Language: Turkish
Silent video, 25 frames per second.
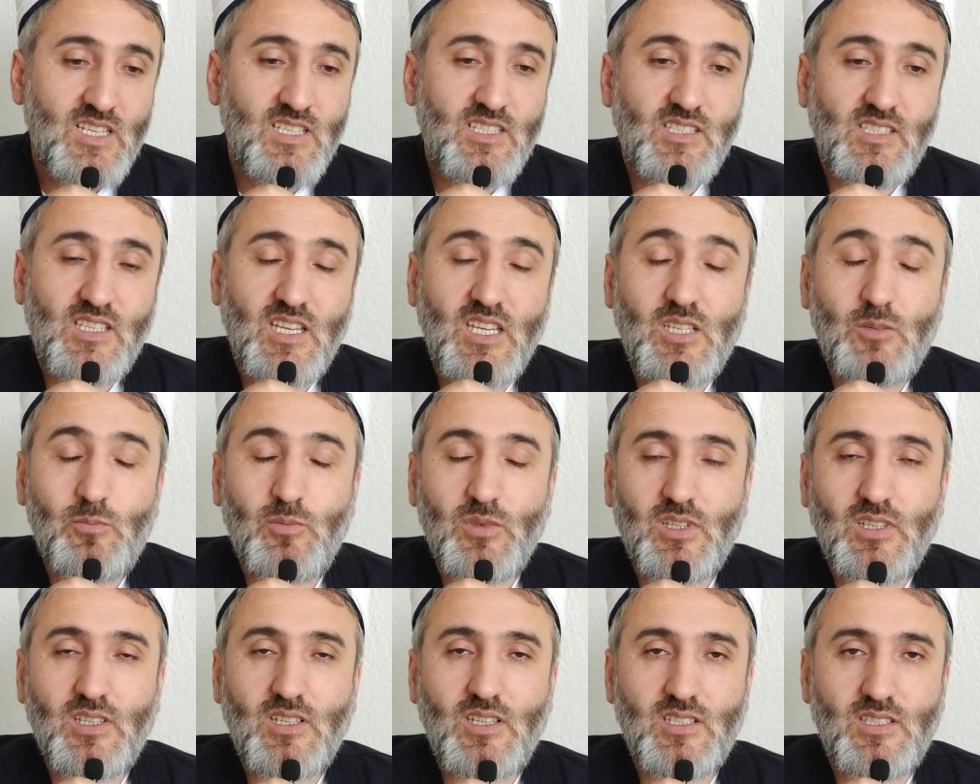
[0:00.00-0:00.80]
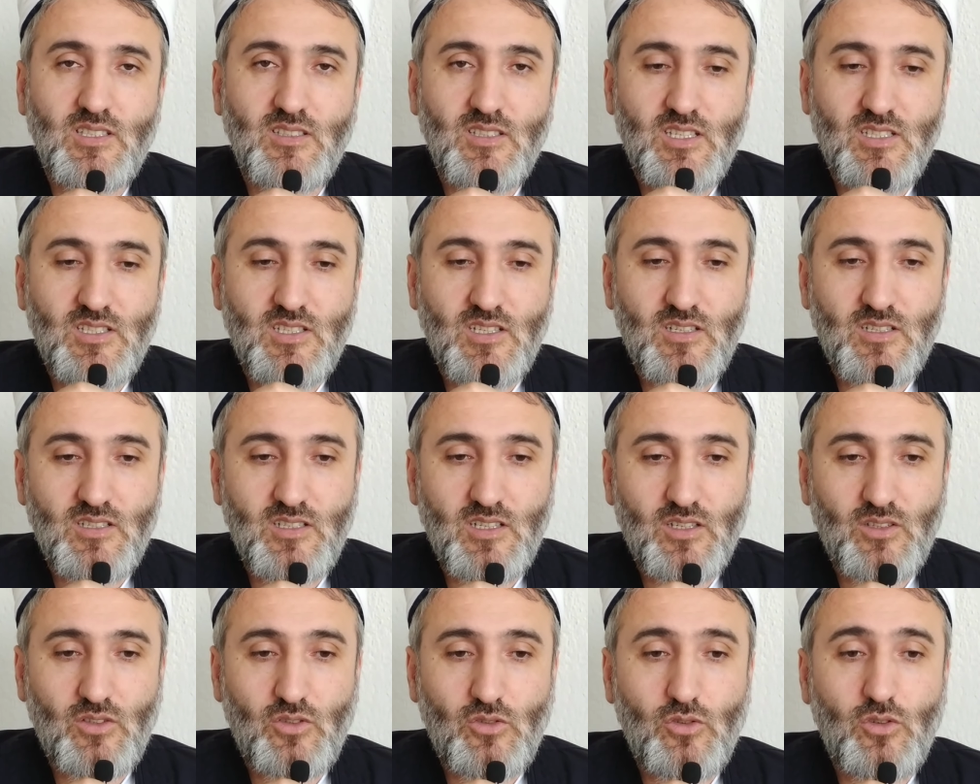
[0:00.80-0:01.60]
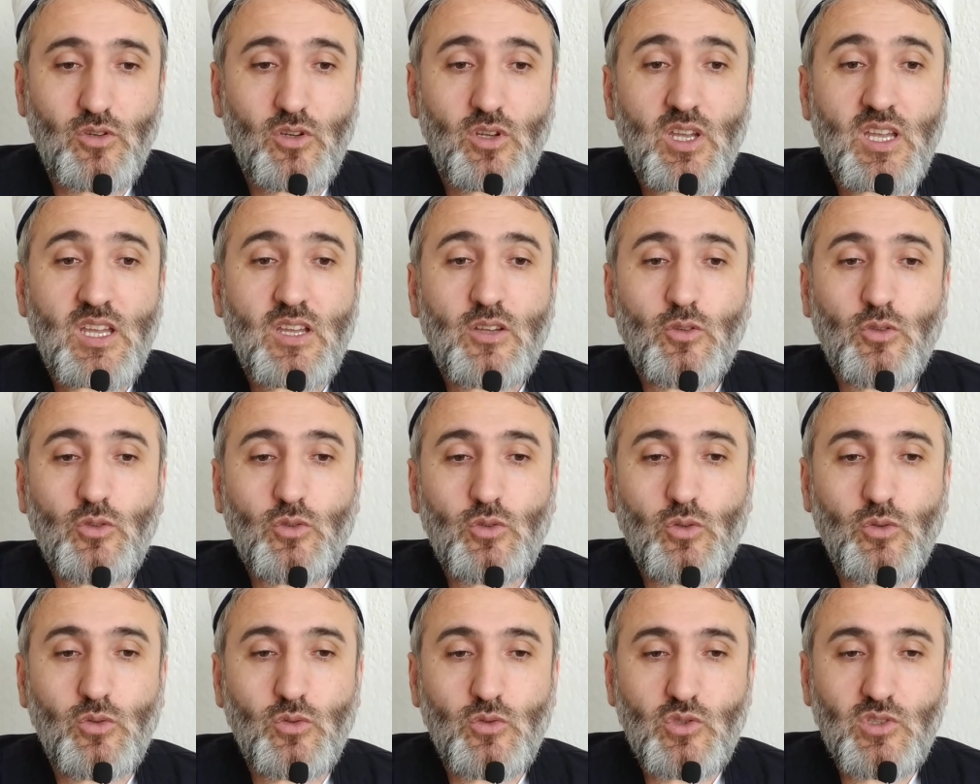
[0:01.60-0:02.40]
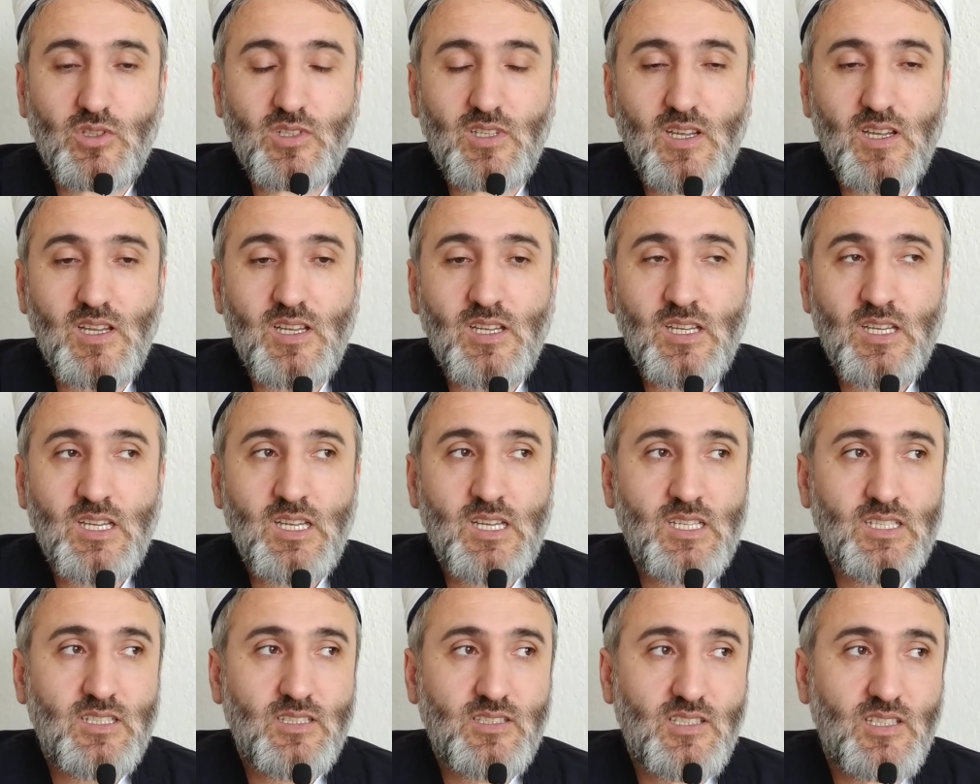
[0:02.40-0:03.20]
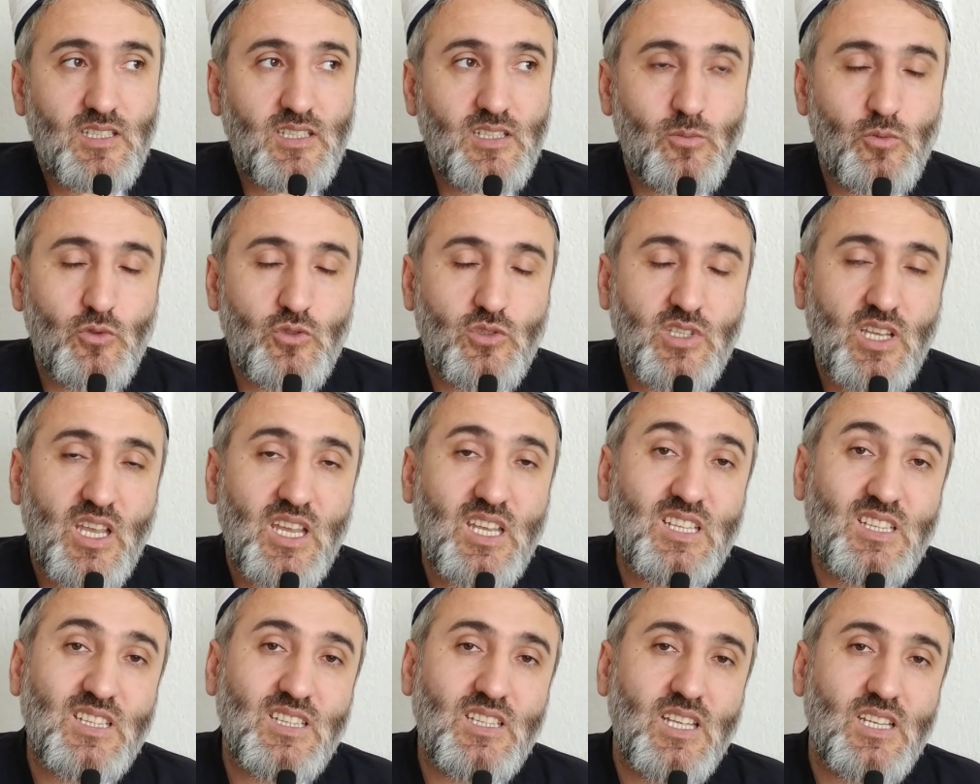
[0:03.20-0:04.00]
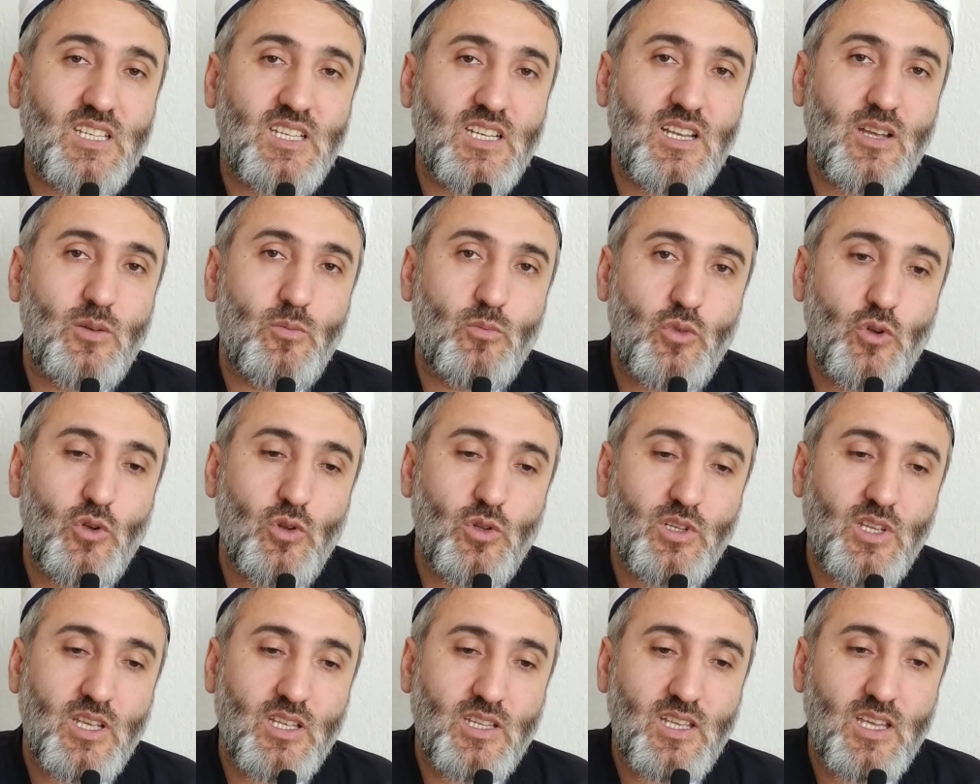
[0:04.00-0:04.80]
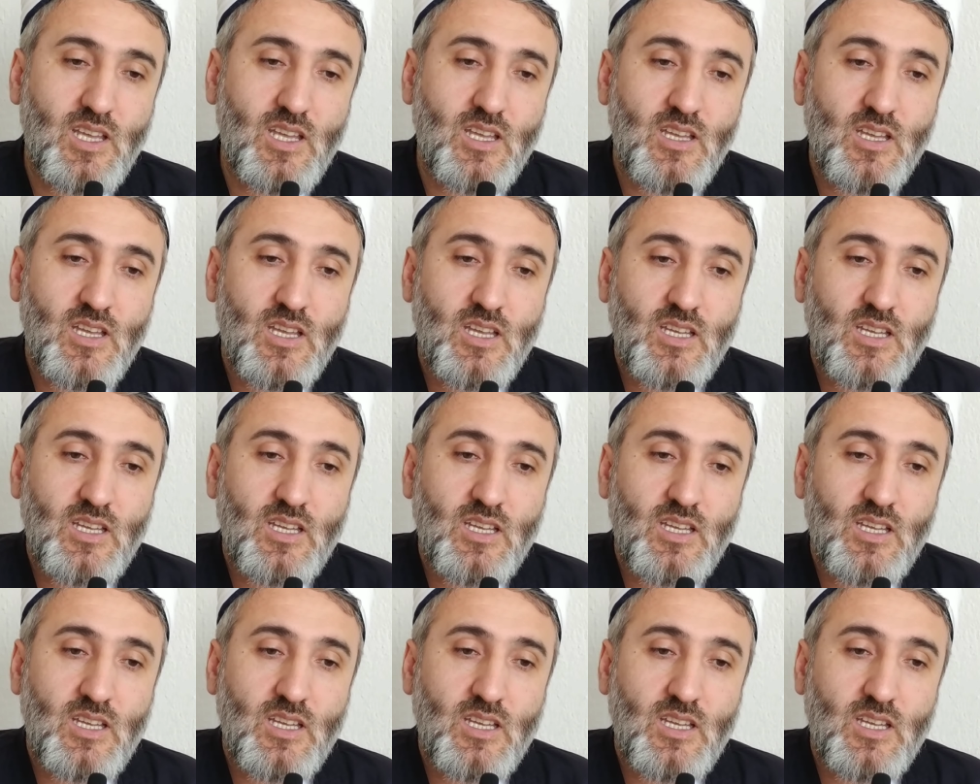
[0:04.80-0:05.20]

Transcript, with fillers: Zeyit mıntıkasından çıkacak diyor. Tunus'ta Sidi Bu Zeyd denilen bölgede